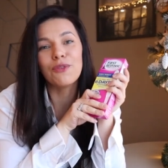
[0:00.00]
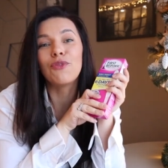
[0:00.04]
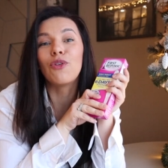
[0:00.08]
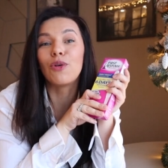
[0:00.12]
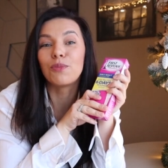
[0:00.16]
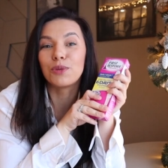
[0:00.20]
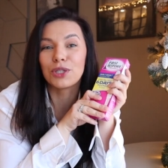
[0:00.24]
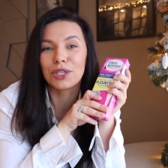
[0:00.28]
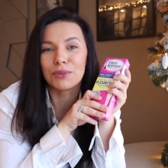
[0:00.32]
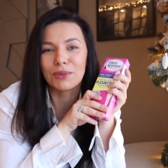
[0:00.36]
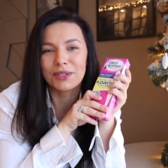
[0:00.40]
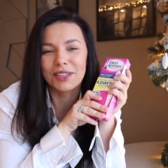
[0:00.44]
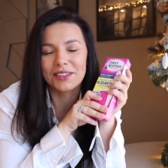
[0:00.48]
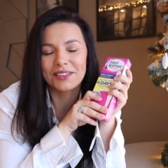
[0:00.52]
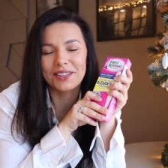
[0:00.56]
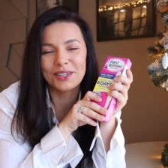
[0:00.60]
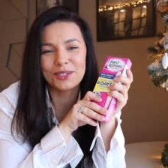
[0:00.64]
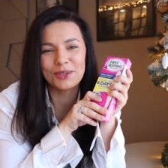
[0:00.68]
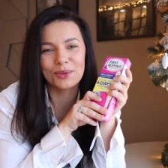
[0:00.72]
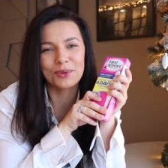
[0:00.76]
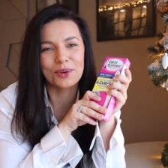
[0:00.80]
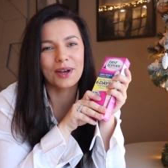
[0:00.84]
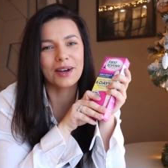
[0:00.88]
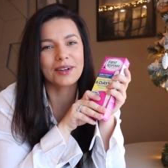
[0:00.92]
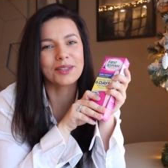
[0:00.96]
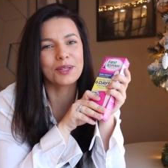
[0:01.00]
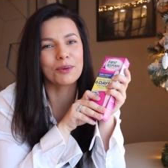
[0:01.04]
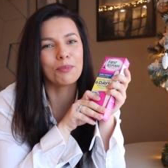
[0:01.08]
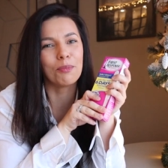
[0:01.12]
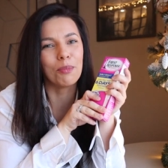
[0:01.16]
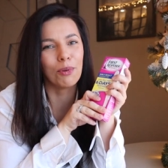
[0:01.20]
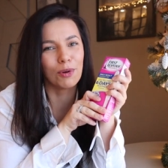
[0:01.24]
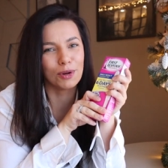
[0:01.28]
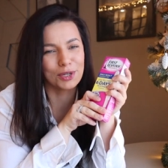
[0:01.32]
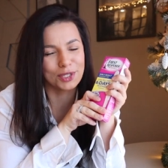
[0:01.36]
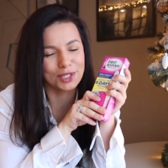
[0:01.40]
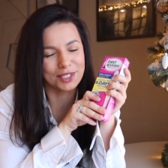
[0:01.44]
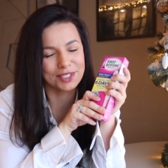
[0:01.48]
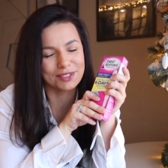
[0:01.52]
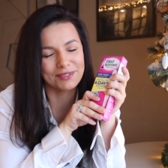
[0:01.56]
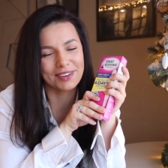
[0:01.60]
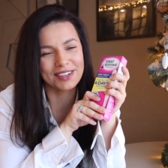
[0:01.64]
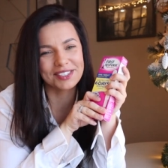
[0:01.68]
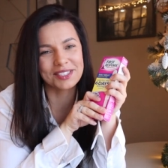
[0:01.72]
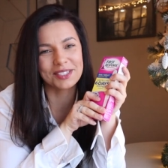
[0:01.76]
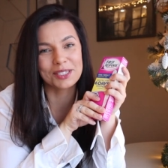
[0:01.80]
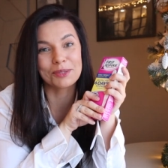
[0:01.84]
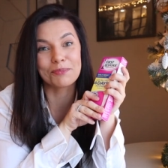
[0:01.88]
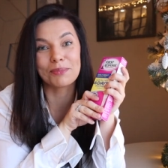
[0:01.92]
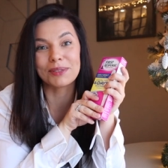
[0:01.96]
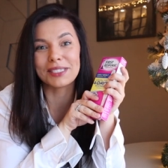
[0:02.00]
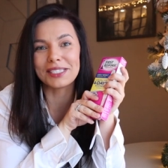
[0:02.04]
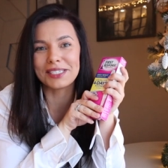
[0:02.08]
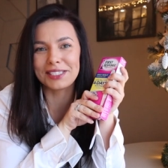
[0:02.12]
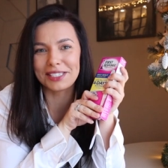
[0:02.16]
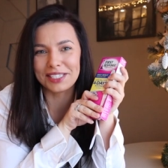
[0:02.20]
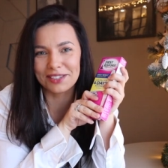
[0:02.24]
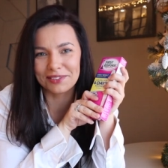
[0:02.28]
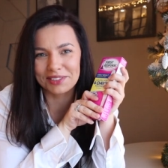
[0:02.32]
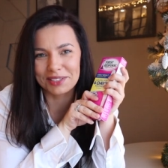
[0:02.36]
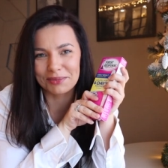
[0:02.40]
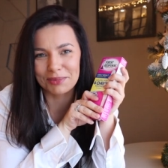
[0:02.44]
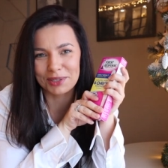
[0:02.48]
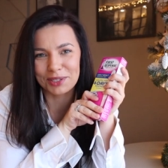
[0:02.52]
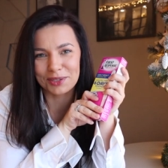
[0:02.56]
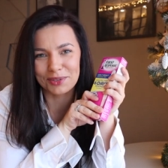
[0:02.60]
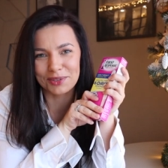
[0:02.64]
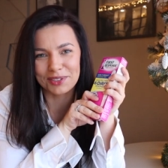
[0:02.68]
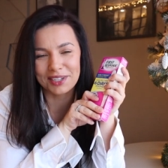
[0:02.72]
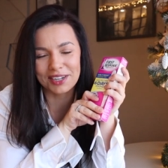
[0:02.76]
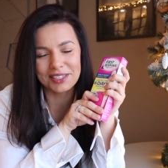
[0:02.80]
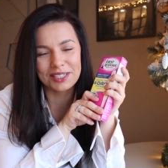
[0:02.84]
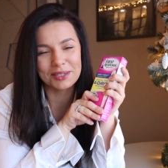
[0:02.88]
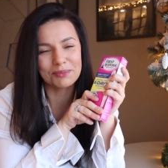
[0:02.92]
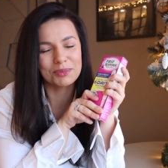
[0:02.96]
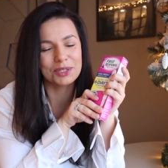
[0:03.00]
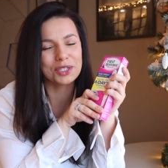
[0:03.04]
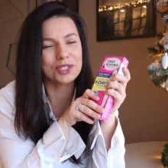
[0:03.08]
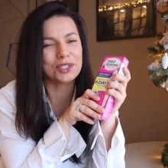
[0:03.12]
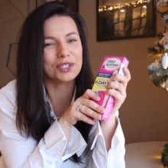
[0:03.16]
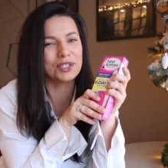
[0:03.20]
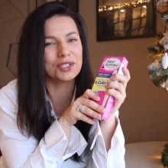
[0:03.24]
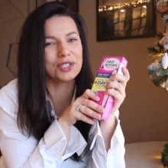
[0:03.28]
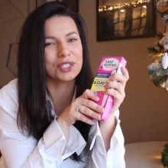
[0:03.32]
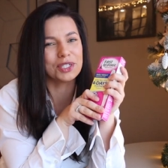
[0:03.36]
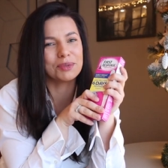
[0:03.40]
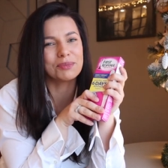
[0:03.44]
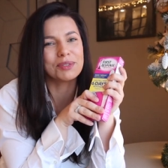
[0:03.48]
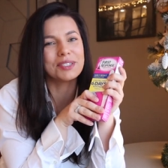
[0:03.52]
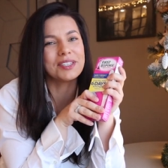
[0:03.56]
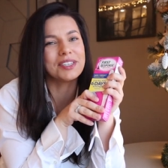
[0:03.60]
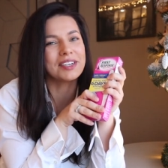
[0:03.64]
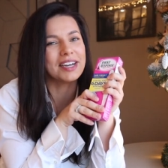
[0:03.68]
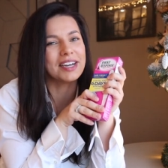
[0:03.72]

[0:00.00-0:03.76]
И в общем, этот тест, он как-то больше связан с позитивным результатом, нежели чем с